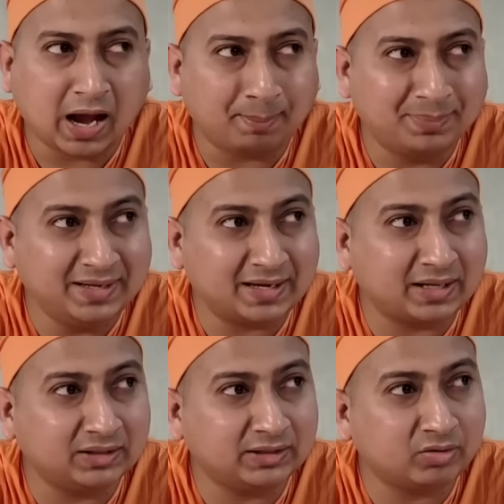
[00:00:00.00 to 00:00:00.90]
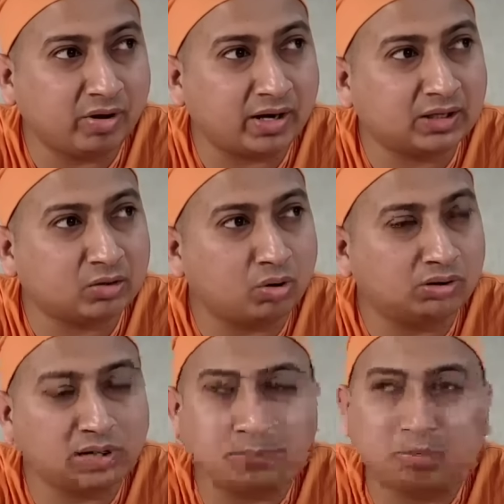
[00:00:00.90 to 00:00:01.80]
আপনি এখান থেকে কয়েকটা
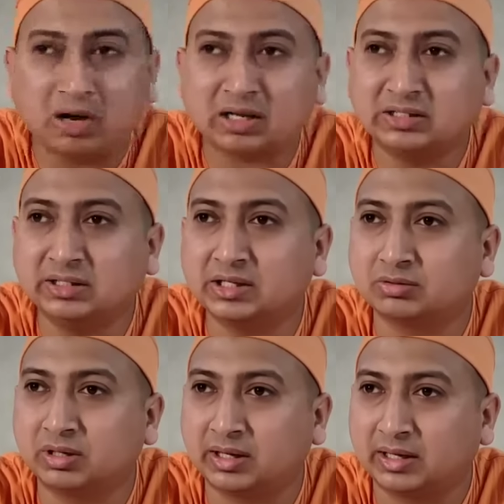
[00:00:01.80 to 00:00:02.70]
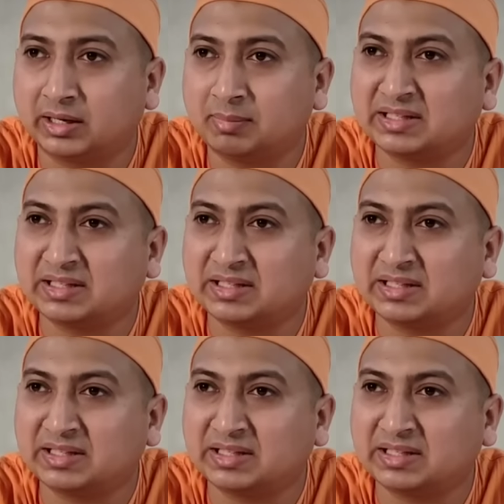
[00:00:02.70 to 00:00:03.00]
কথার ফোয়ারা শিখে চলে গেলেন